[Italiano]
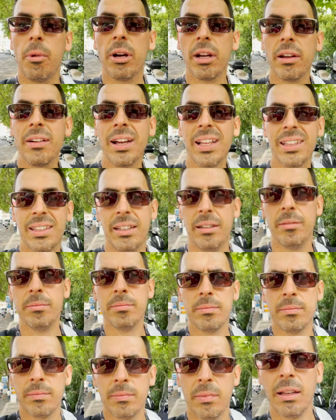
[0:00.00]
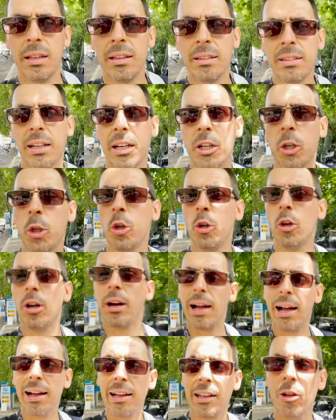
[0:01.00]
arrivati, treno in
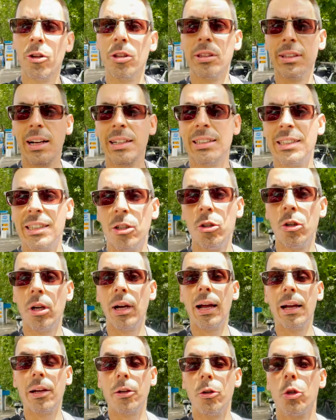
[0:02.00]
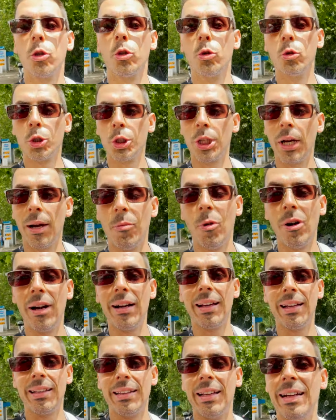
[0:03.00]
orario, taxi in orario, riusciamo
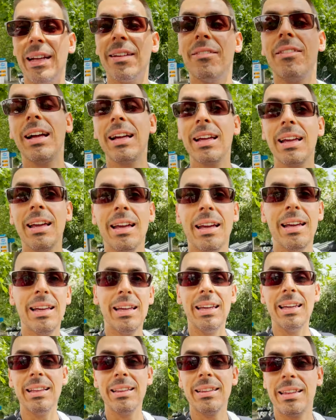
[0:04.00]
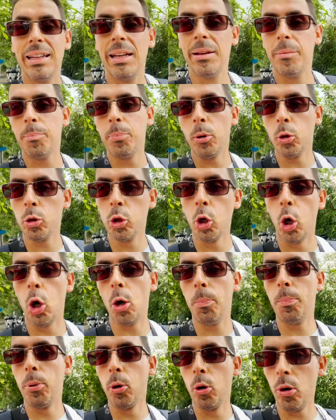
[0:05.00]
anche ad arrivare in tempo
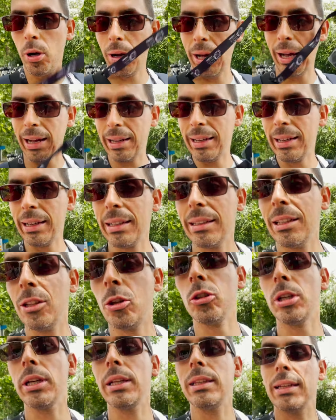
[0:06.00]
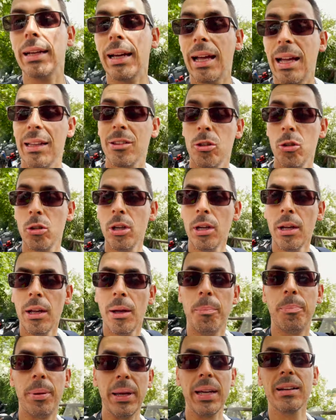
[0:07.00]
dopo a credito ritirato
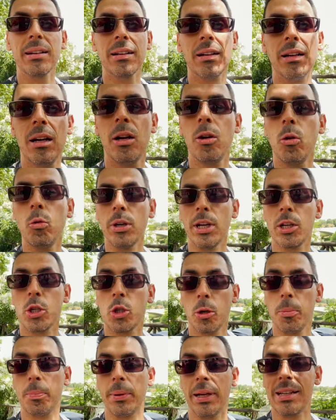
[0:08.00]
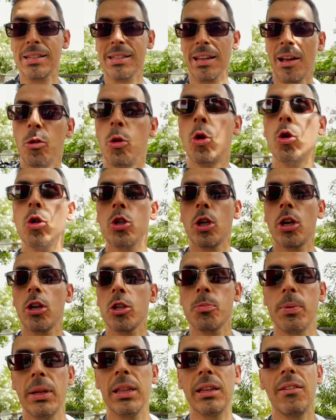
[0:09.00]
per una sorpresa. Non ce
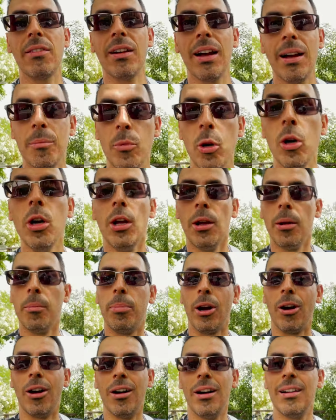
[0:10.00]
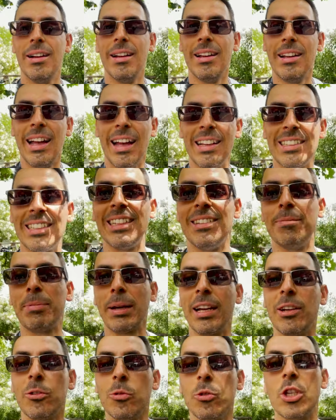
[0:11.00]
l'aspettavamo, però si
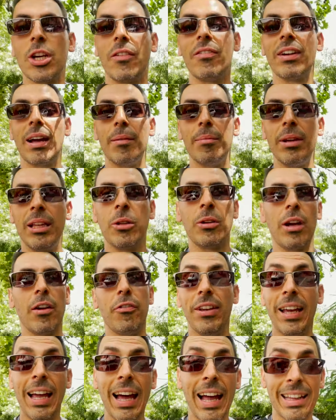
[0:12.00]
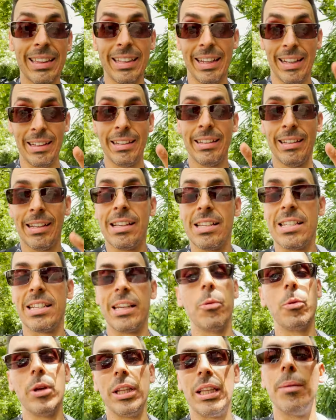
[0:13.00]
preannuncia veramente una figata,
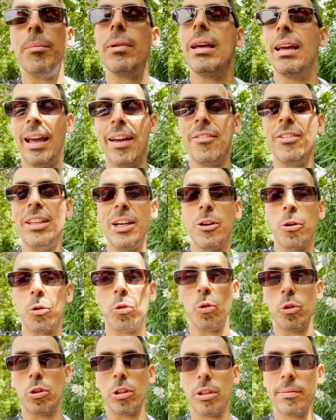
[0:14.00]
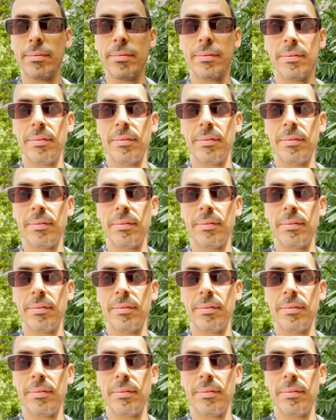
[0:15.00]
seguitemi e vi dico tutto.